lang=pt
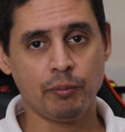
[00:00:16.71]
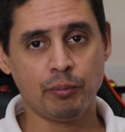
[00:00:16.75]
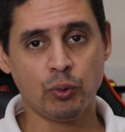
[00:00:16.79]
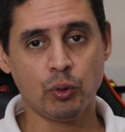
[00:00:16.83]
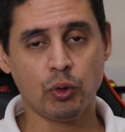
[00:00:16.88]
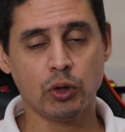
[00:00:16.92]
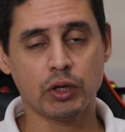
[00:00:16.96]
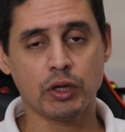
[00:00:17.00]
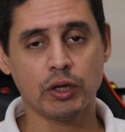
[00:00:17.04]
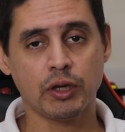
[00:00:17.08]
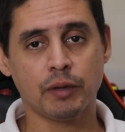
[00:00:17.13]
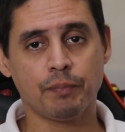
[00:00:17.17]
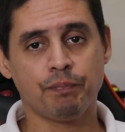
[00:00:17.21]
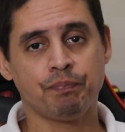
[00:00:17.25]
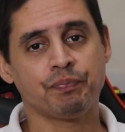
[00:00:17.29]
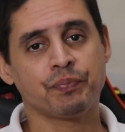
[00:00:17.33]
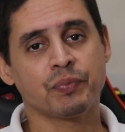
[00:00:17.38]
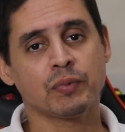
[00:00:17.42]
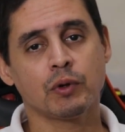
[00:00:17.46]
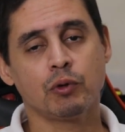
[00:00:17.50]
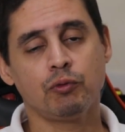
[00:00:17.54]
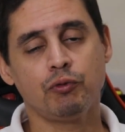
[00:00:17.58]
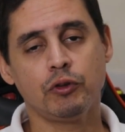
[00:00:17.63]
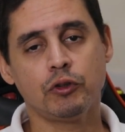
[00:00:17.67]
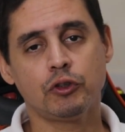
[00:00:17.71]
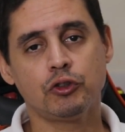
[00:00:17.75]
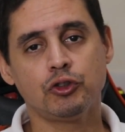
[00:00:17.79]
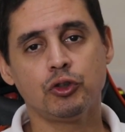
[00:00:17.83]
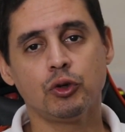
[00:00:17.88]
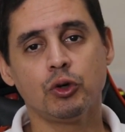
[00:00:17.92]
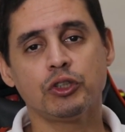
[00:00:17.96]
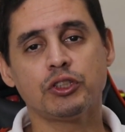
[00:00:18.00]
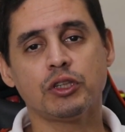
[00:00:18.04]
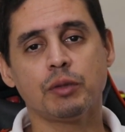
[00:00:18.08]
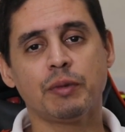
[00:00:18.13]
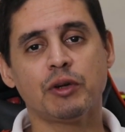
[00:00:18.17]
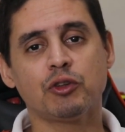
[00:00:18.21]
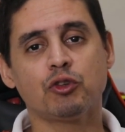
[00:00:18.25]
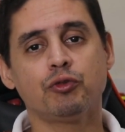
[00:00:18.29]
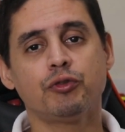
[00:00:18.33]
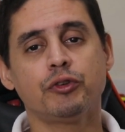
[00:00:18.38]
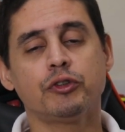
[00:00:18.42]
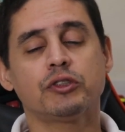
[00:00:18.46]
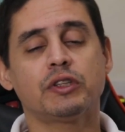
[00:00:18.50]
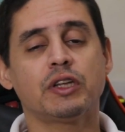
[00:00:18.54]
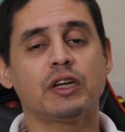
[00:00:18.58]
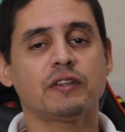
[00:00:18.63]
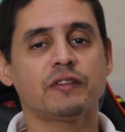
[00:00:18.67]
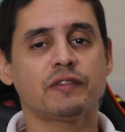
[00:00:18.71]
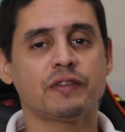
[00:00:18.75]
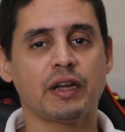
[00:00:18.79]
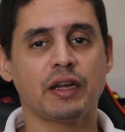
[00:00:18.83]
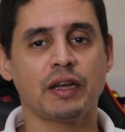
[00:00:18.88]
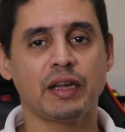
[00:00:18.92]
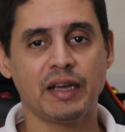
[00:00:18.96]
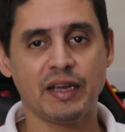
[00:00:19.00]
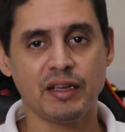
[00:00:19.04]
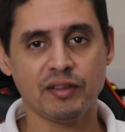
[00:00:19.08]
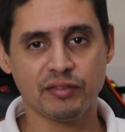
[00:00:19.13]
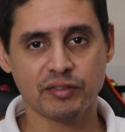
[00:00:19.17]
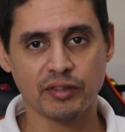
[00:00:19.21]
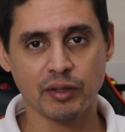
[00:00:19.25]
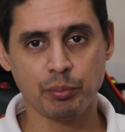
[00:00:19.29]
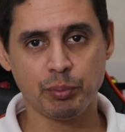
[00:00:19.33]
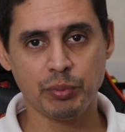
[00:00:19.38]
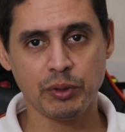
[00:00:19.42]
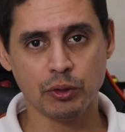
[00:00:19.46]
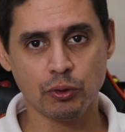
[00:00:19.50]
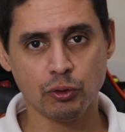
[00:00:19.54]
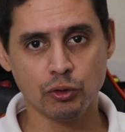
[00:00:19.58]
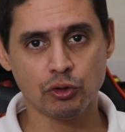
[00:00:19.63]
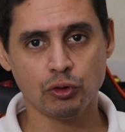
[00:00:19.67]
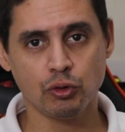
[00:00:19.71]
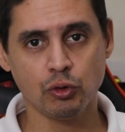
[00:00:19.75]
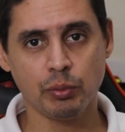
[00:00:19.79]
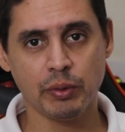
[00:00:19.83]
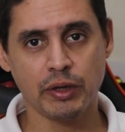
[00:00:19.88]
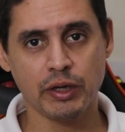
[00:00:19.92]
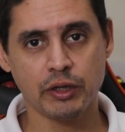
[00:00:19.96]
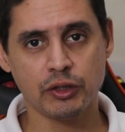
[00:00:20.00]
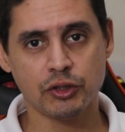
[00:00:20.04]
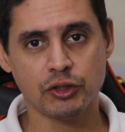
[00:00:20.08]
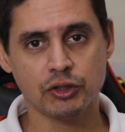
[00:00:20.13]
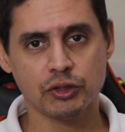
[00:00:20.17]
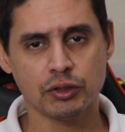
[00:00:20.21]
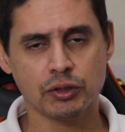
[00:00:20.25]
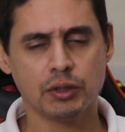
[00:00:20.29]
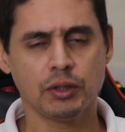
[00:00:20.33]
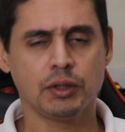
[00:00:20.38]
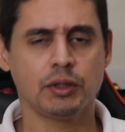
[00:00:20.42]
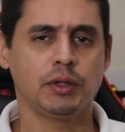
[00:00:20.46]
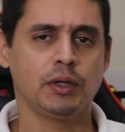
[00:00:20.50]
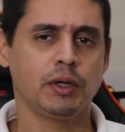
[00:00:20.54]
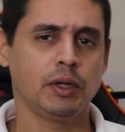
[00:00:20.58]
Por quê? O vídeo de hoje é mais um vídeo da série Recebidos do Mês.